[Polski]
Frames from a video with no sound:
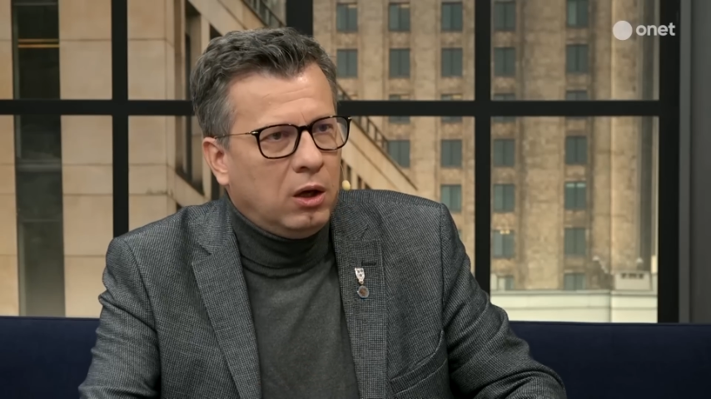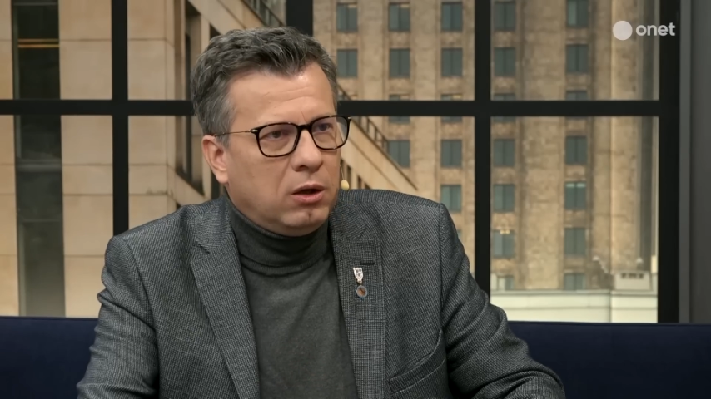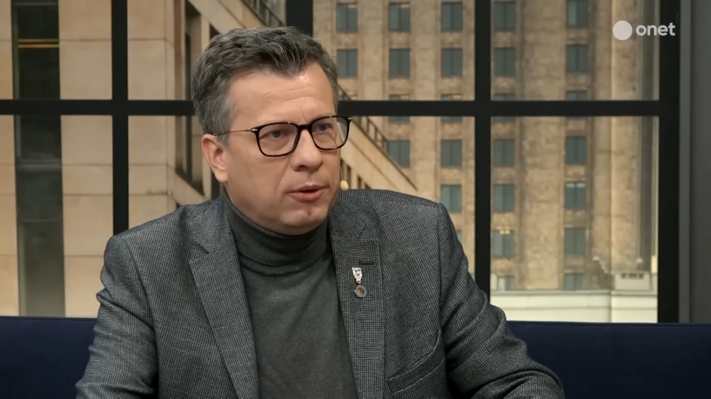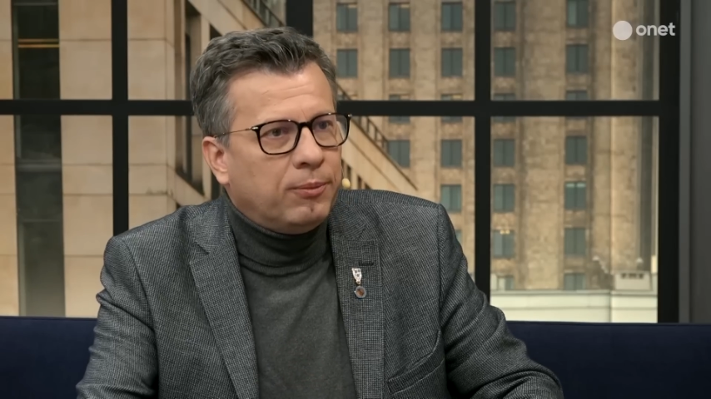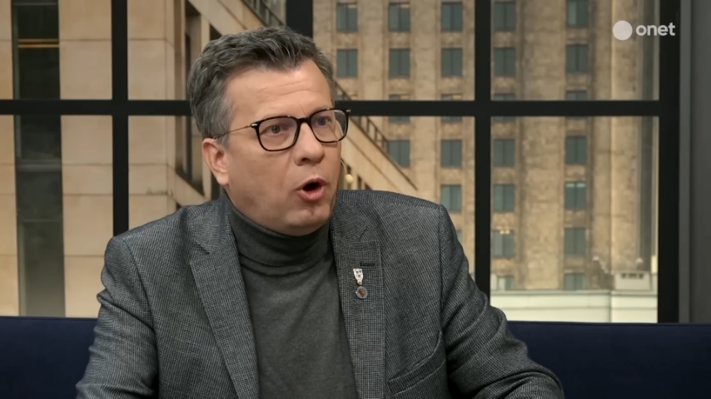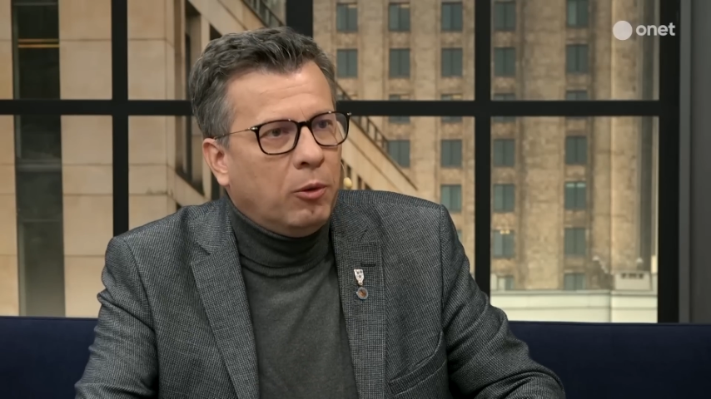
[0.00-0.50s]

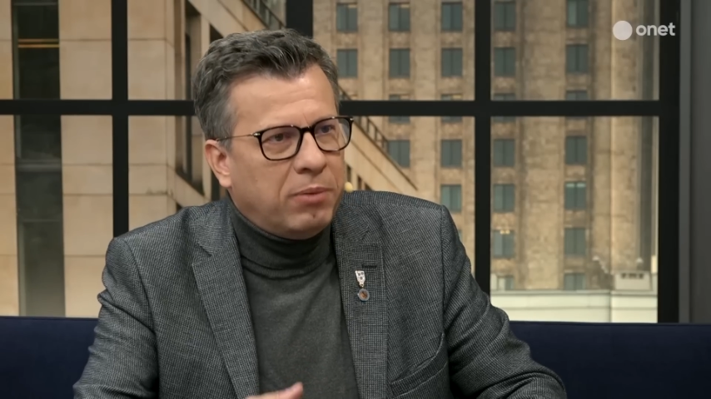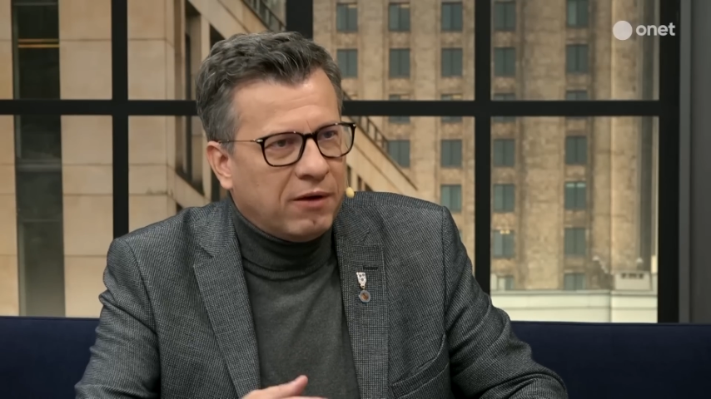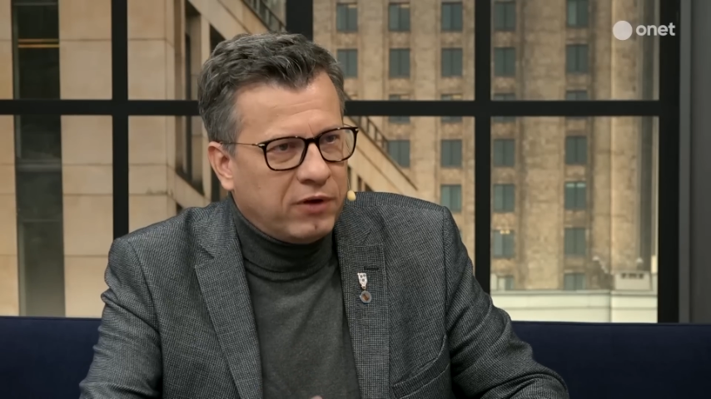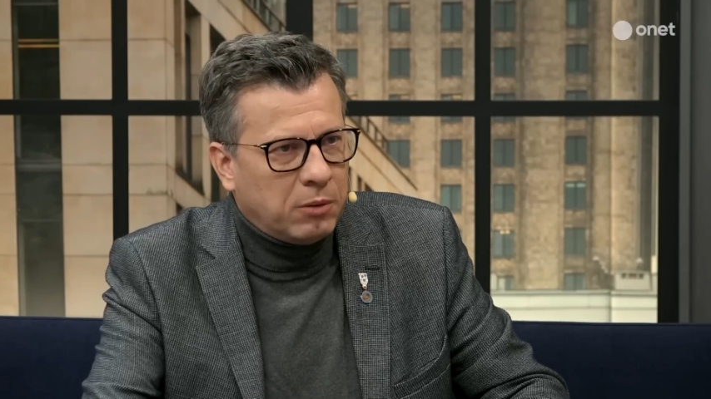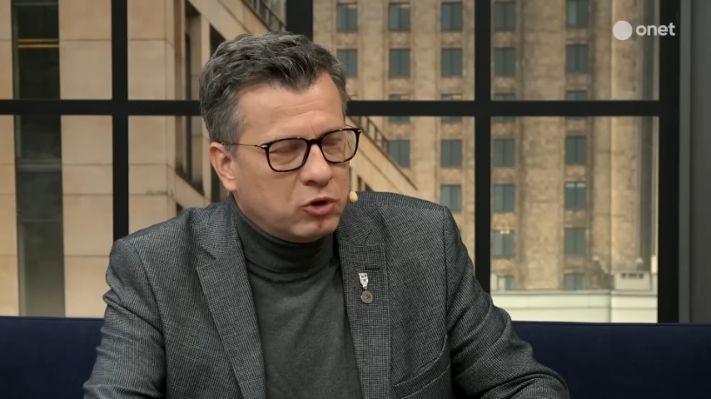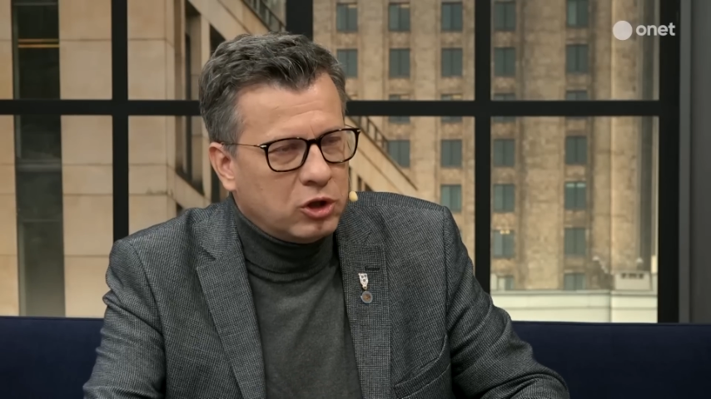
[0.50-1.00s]
E,
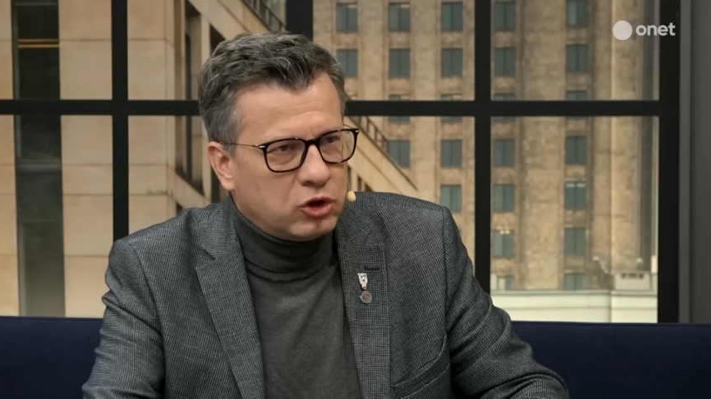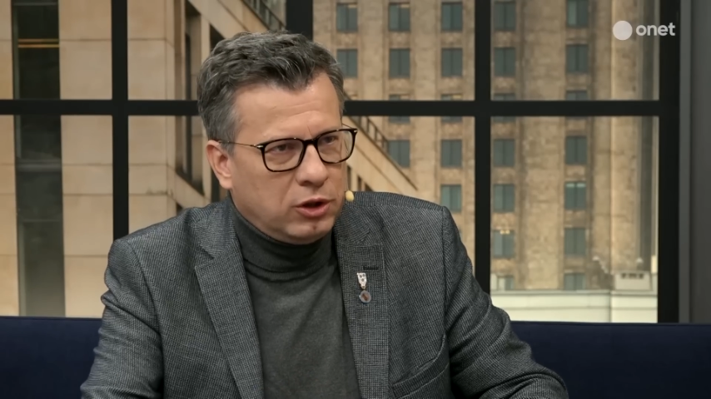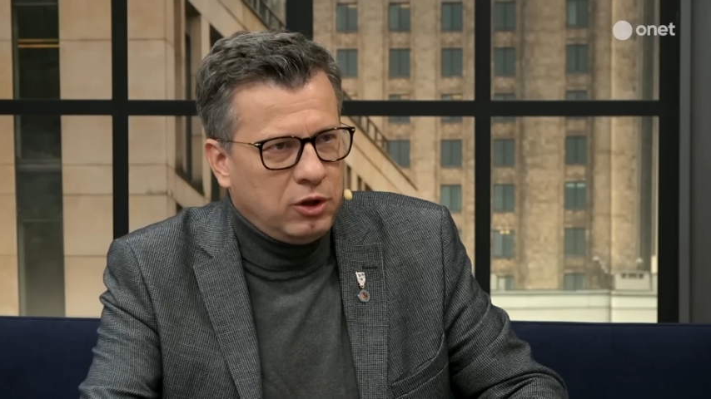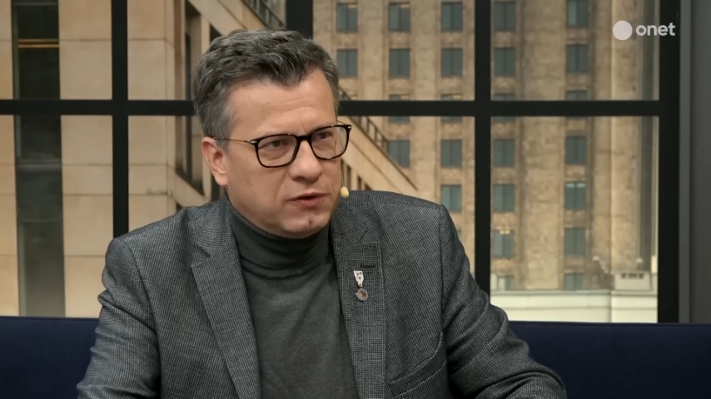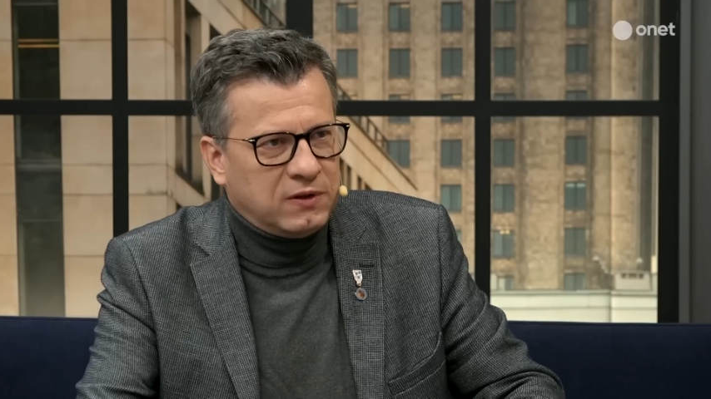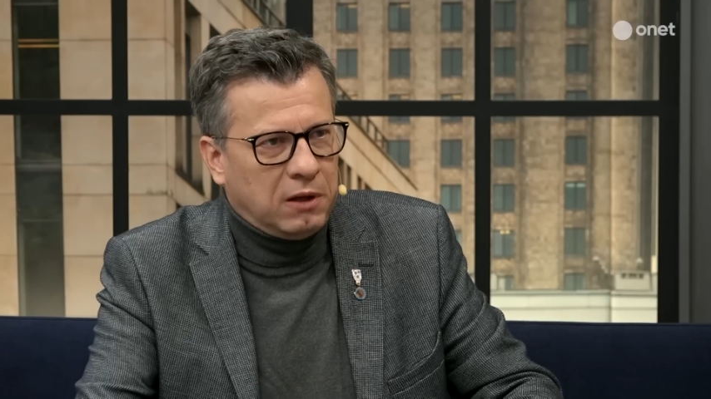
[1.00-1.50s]
obawiam się, że
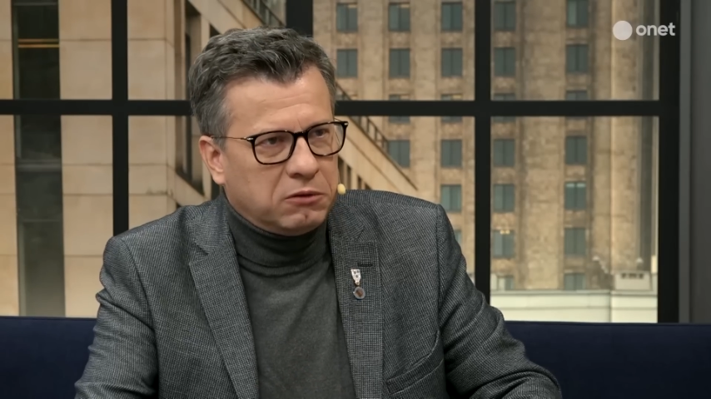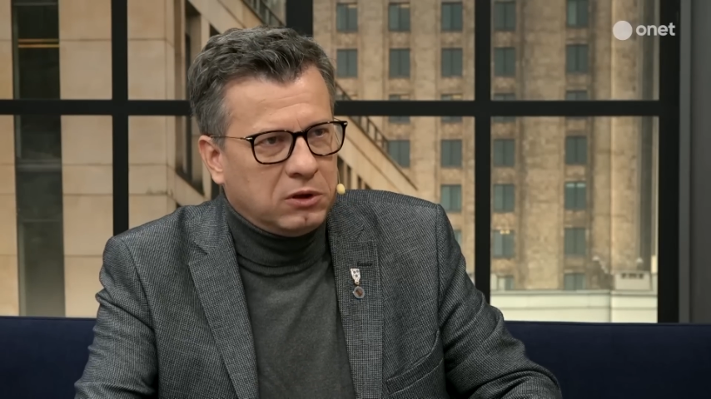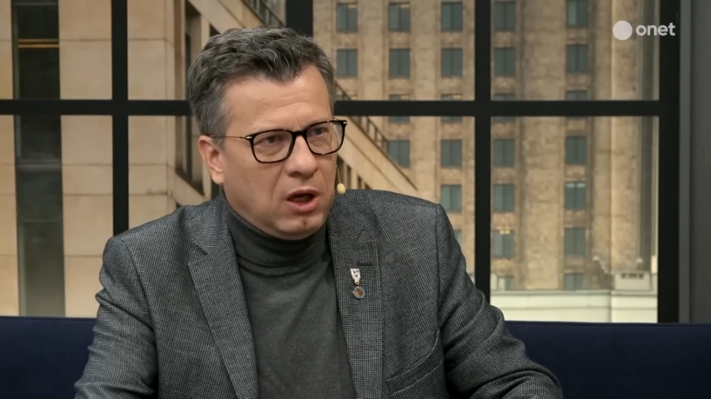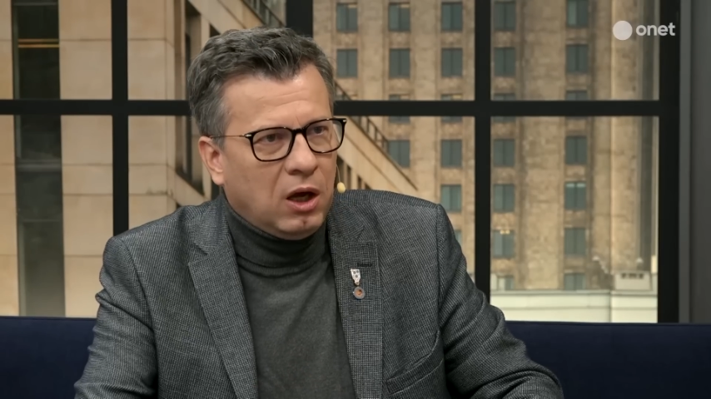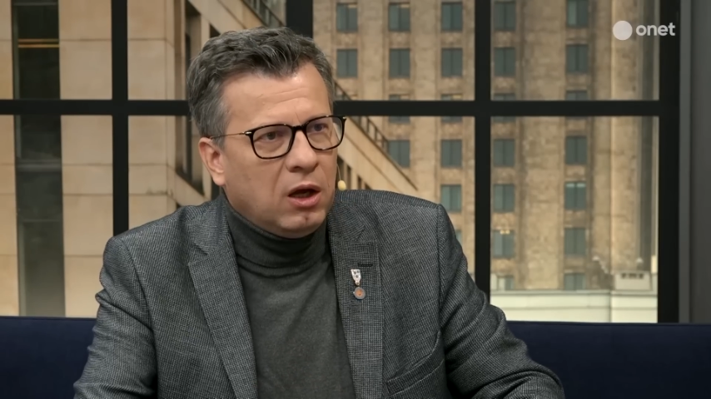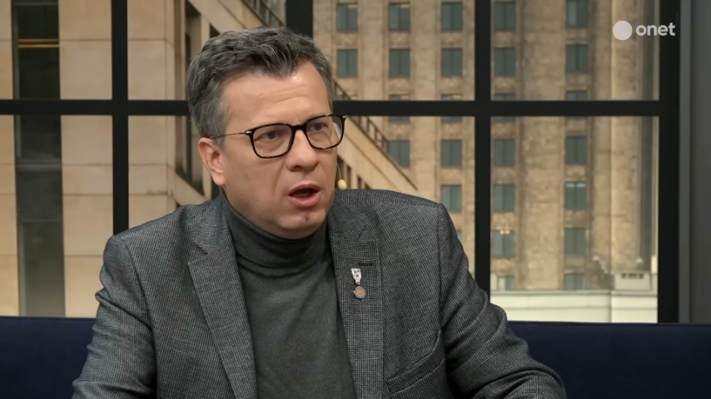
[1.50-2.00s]
nie
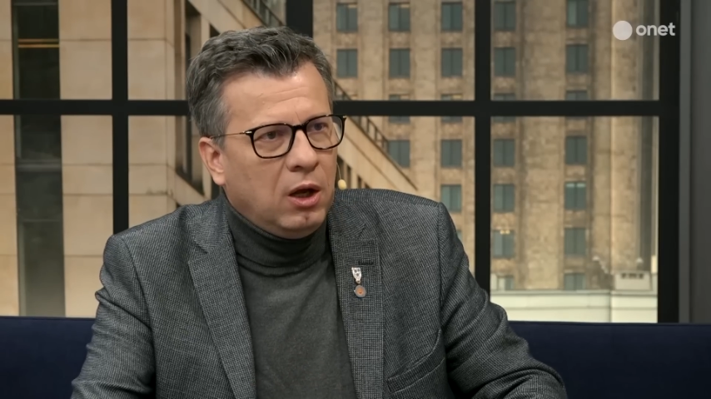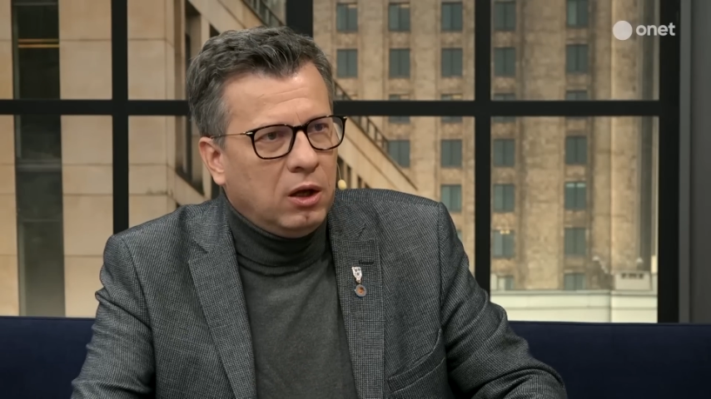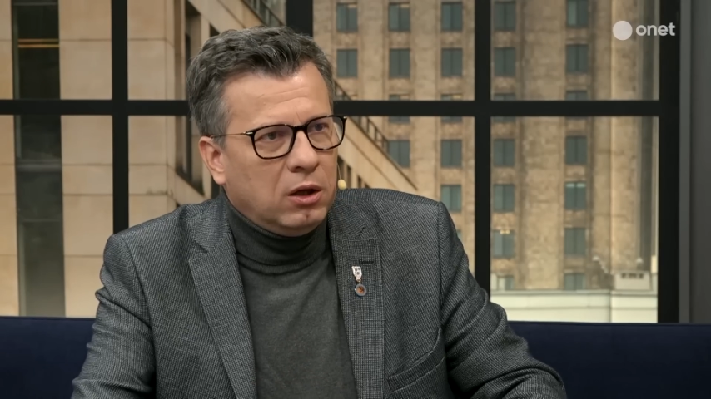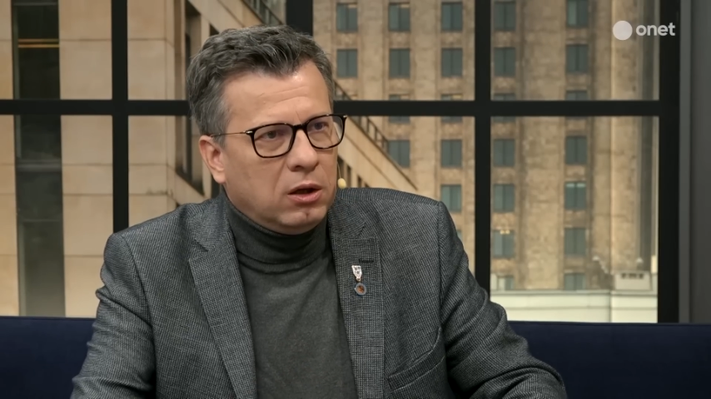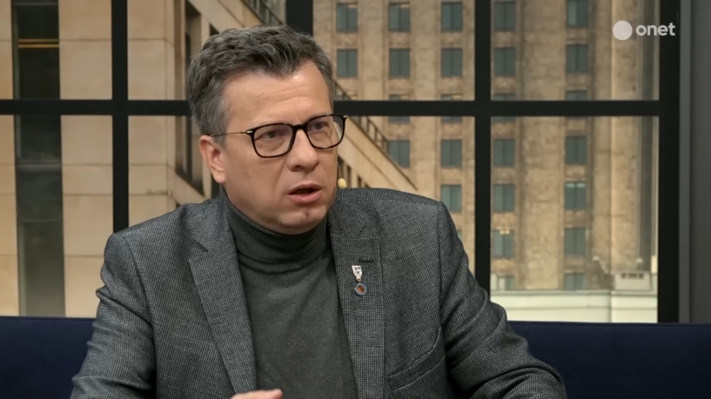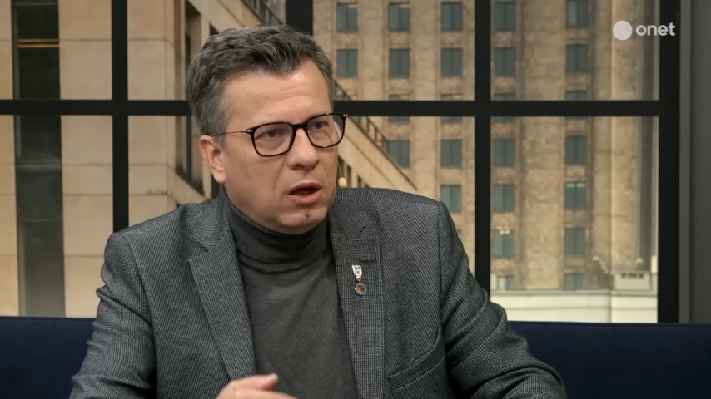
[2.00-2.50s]
ostatnia, e,